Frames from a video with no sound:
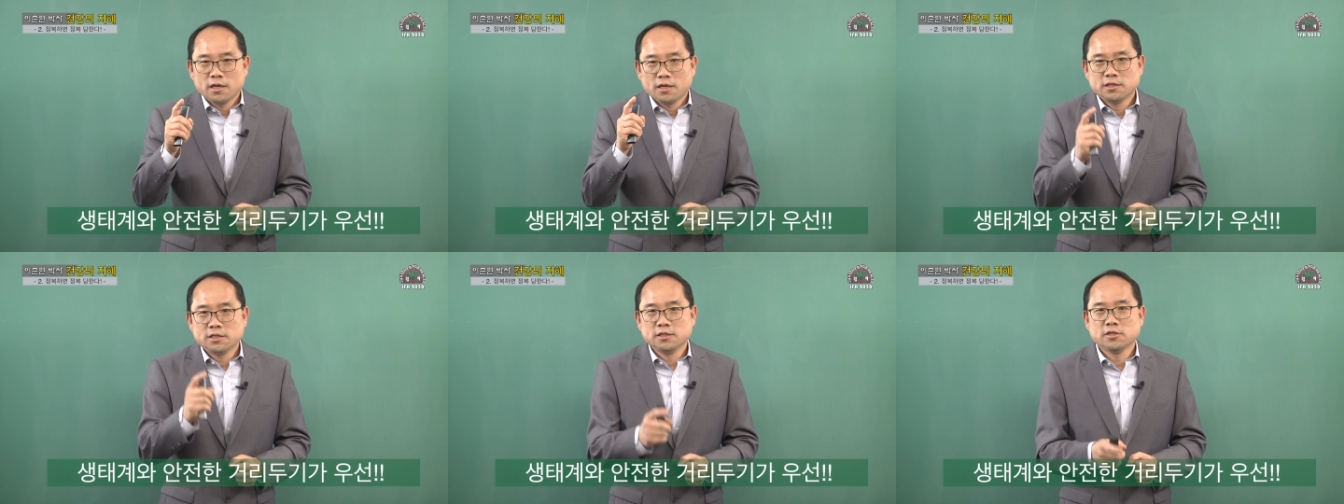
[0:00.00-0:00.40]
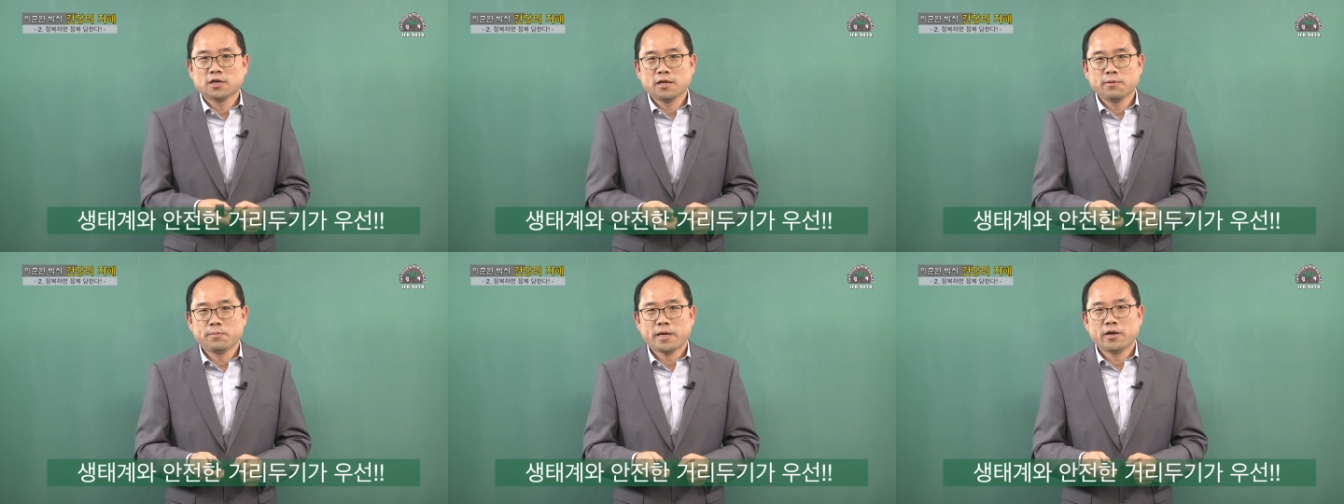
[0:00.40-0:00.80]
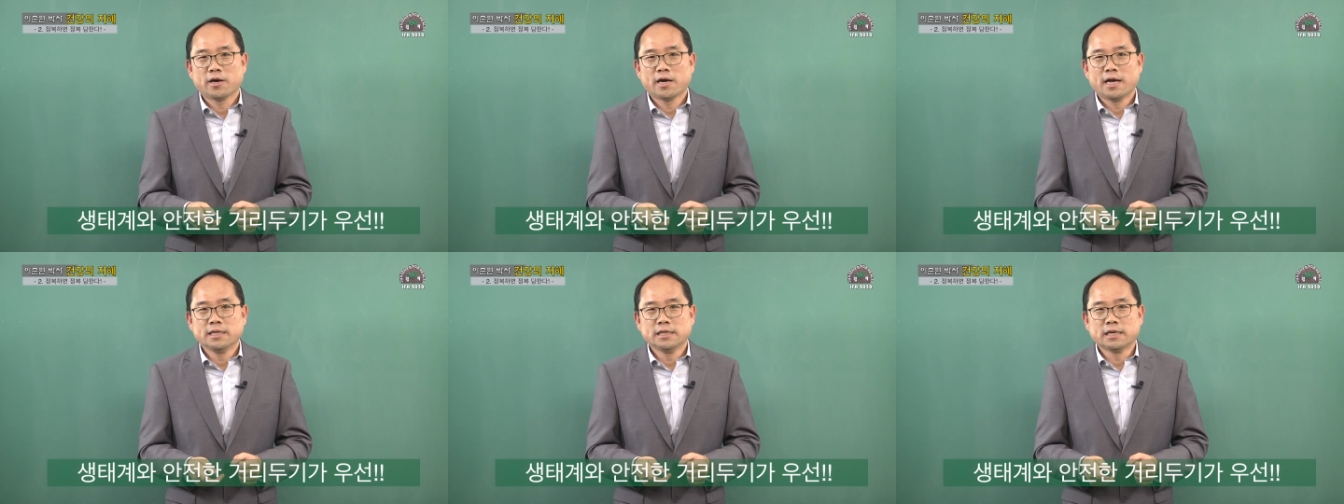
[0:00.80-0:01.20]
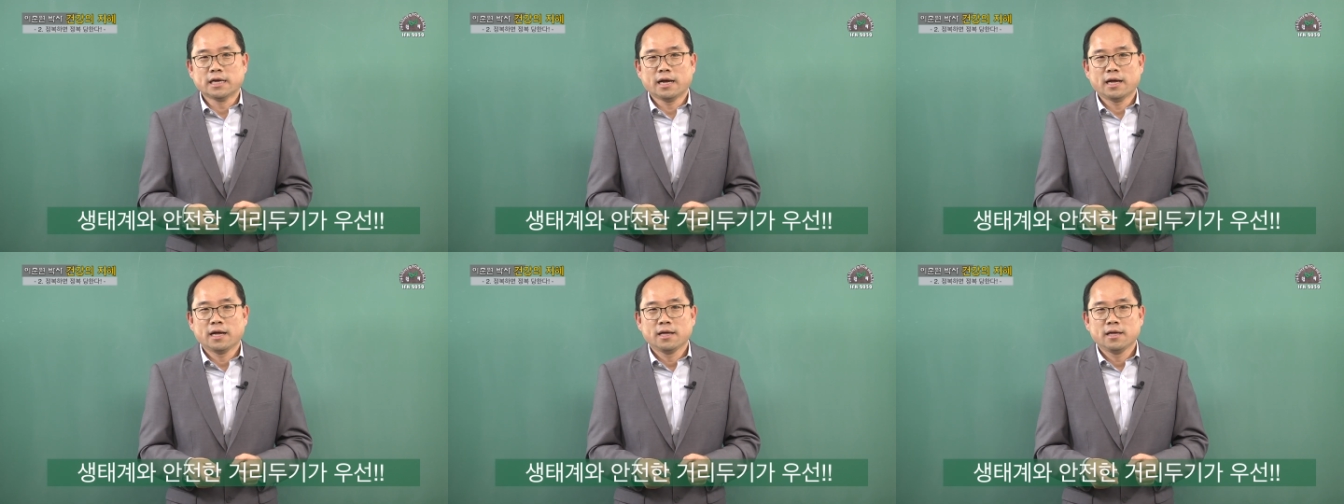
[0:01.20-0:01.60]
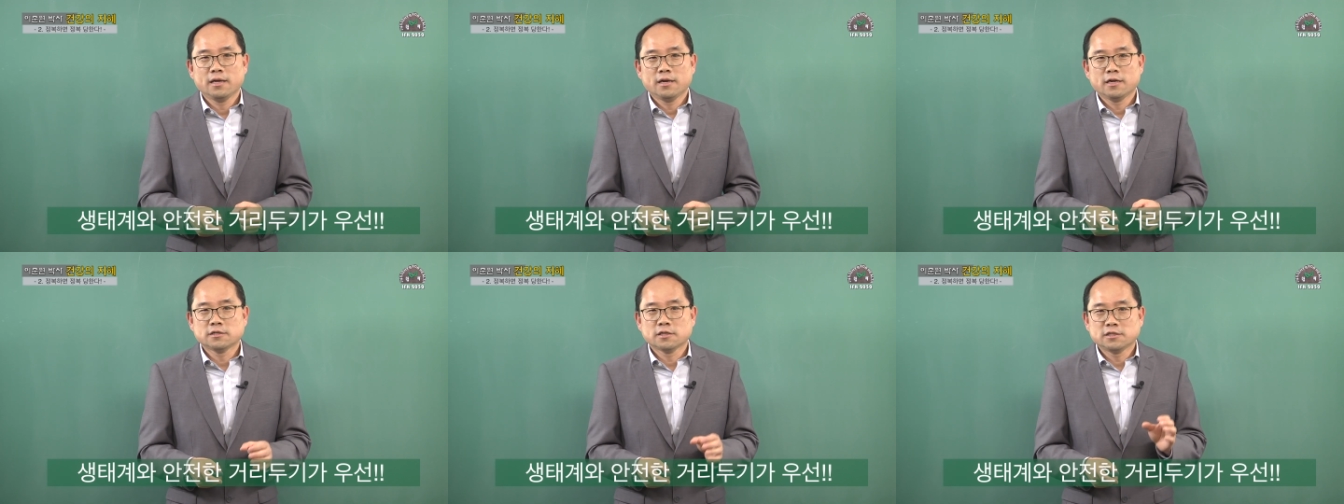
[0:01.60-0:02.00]
진정한 배려가 아닌가.
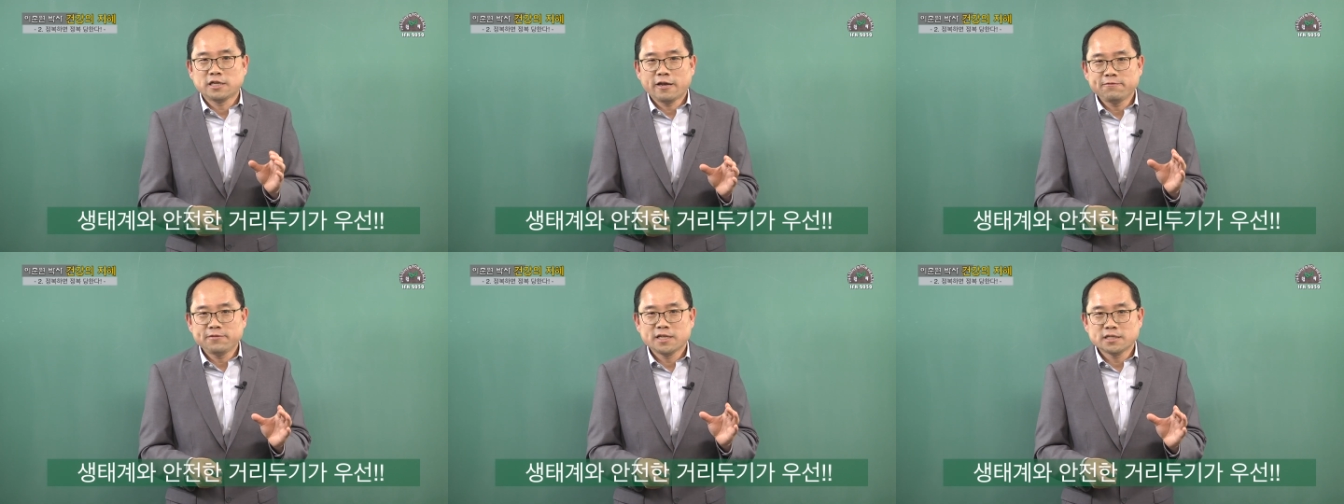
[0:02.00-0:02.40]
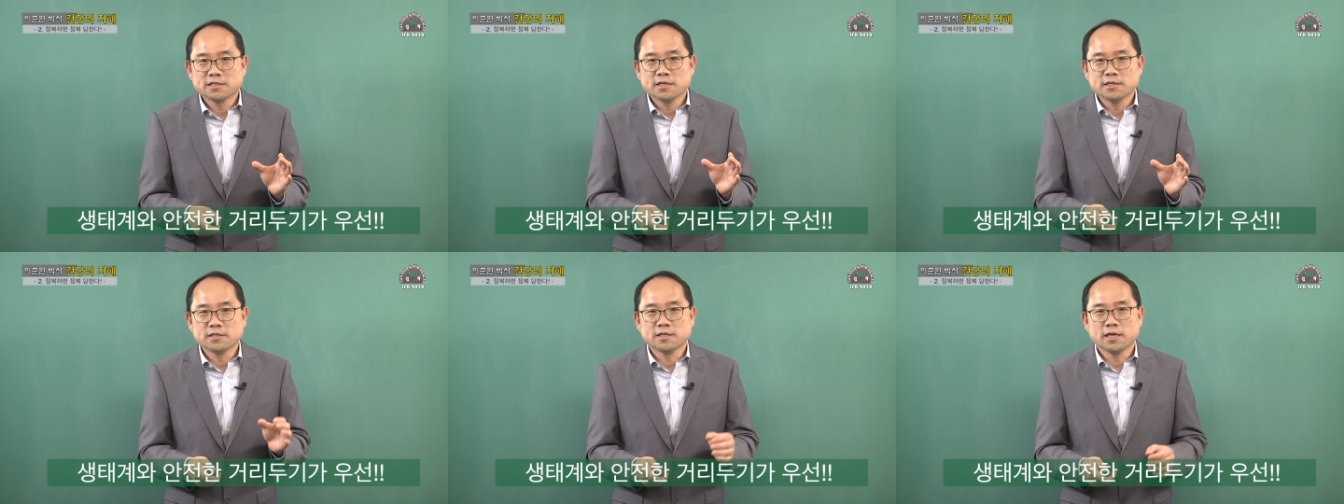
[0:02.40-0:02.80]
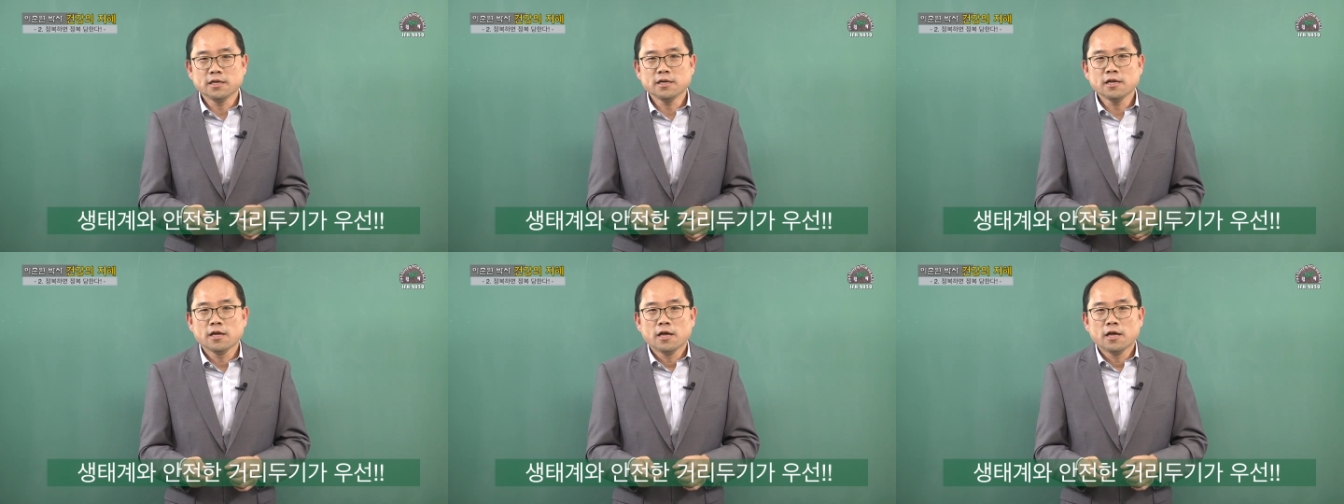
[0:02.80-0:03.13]
그래서 safe distancing.